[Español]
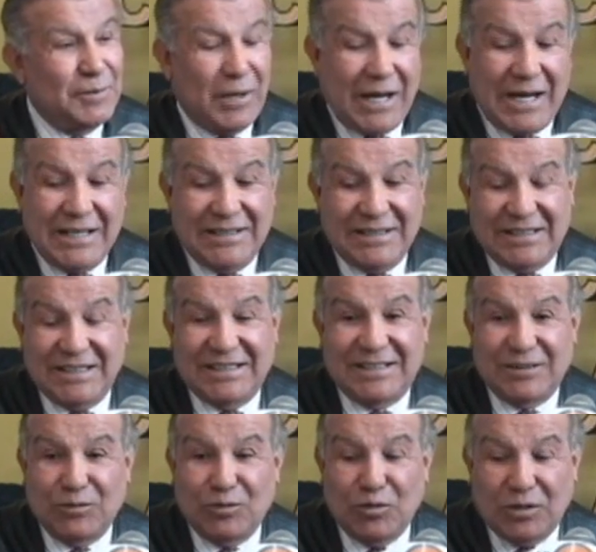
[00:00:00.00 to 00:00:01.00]

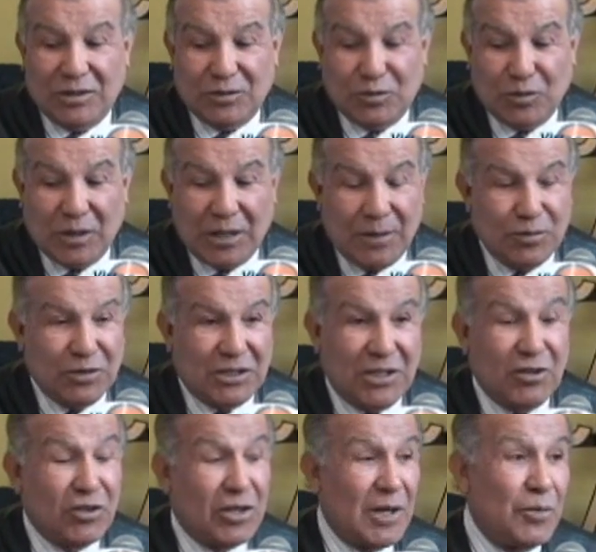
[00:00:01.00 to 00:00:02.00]
Antes hemos
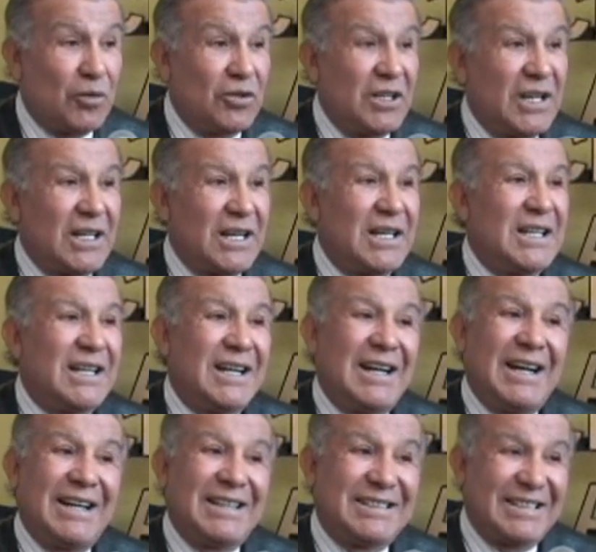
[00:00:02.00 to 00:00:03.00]
tenido que poner
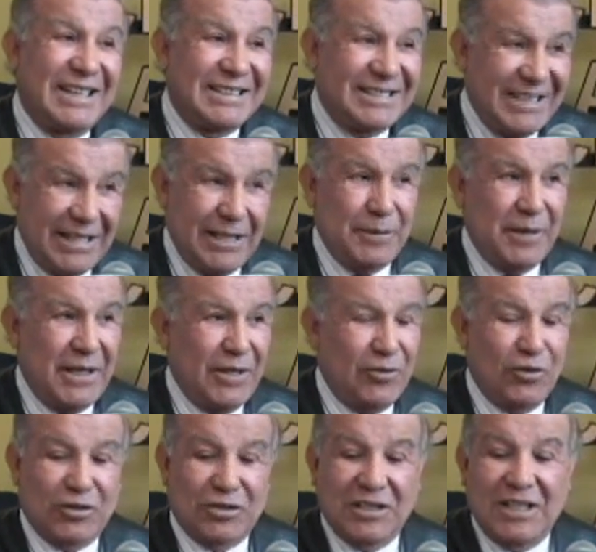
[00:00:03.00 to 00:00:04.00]
hasta seis
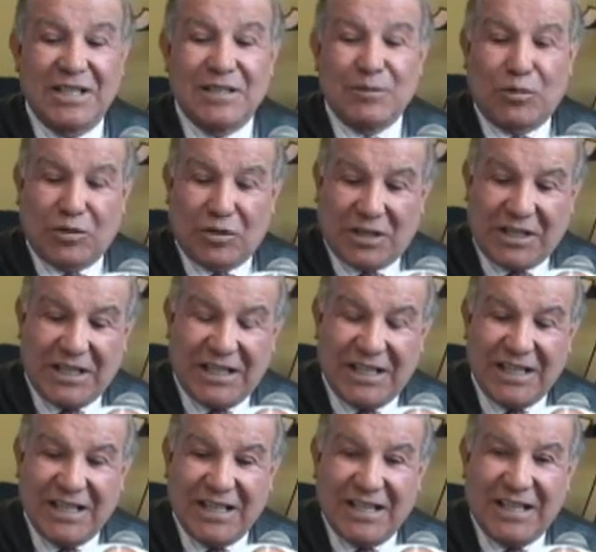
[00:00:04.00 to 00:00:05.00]
vehículos
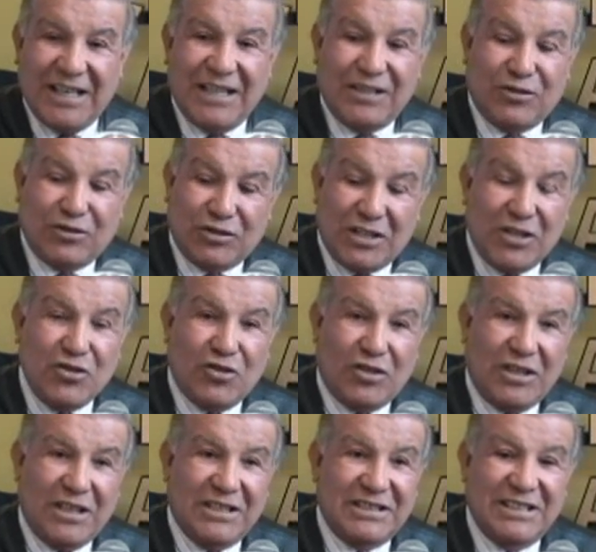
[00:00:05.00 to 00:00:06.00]
porque estos
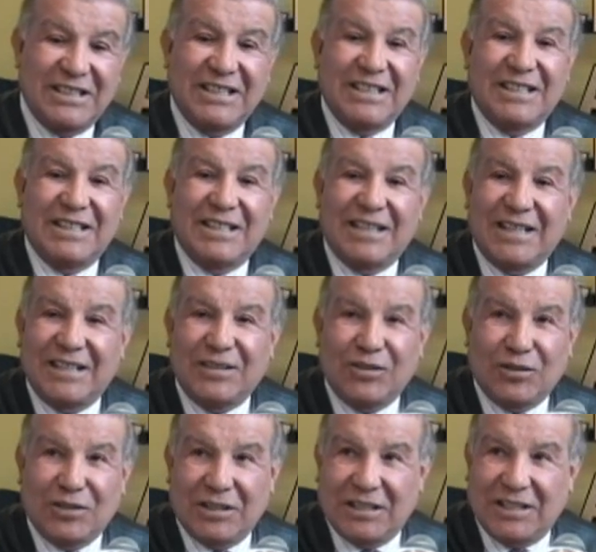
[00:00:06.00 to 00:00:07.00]
señores
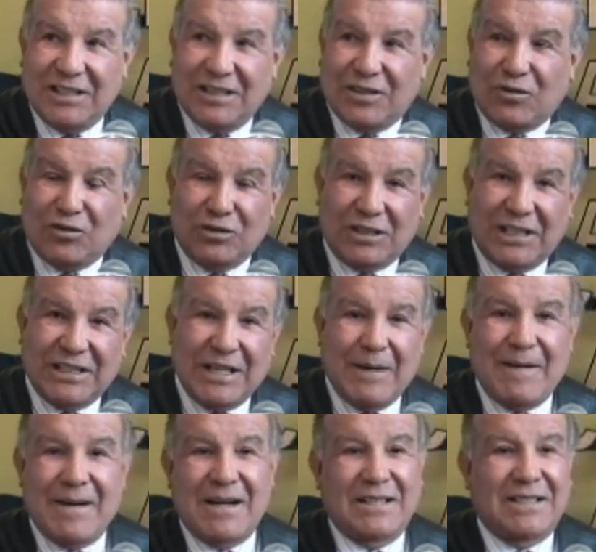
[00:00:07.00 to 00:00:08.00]
eh,
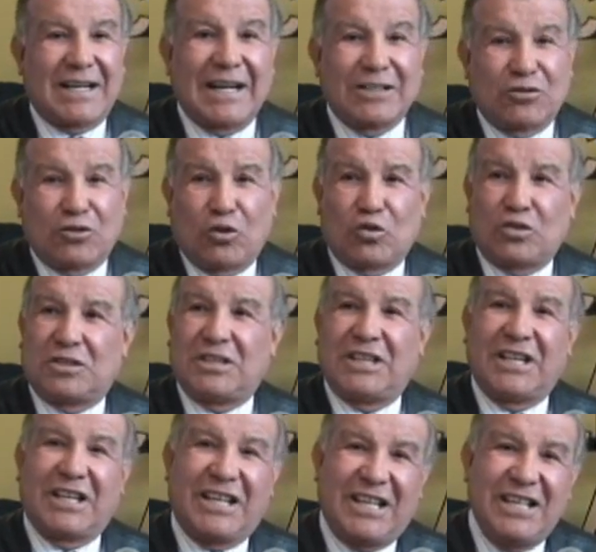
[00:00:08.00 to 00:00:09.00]
contrataban
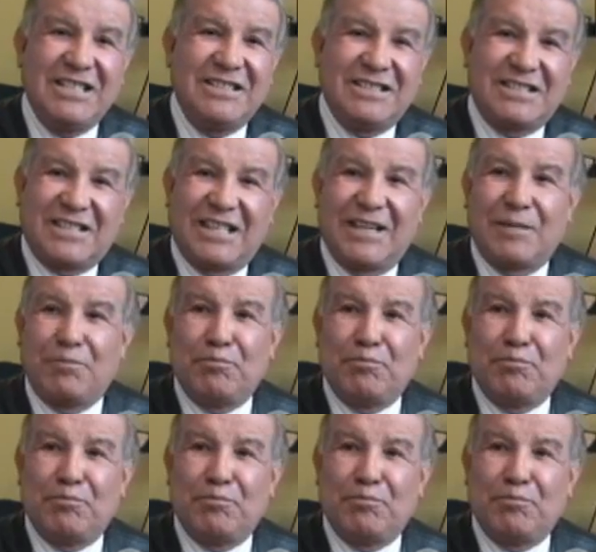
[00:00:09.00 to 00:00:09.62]
14, 15,